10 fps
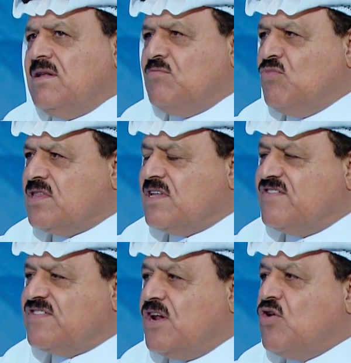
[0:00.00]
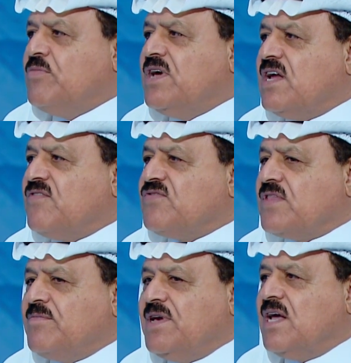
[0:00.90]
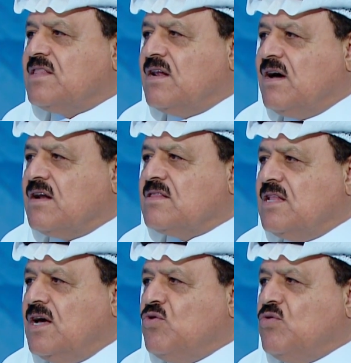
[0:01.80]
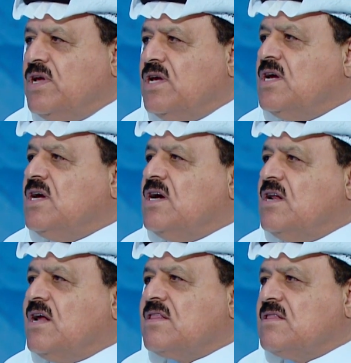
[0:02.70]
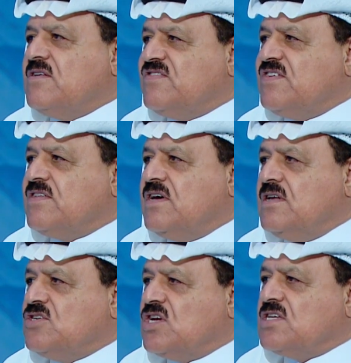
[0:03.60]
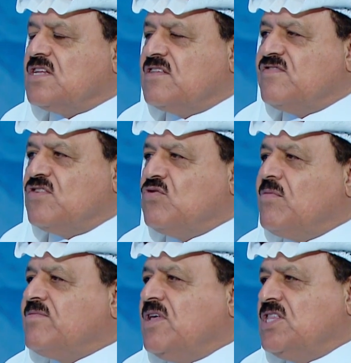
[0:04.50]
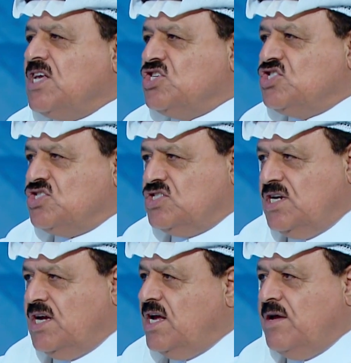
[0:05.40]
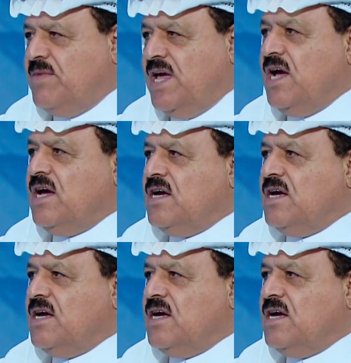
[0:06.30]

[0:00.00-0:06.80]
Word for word: المواطن السيناوي بيعرف طبيعه الارض لانه ايه الارض الزيت شجره الزيتون ما بتحتاجش آه، مياه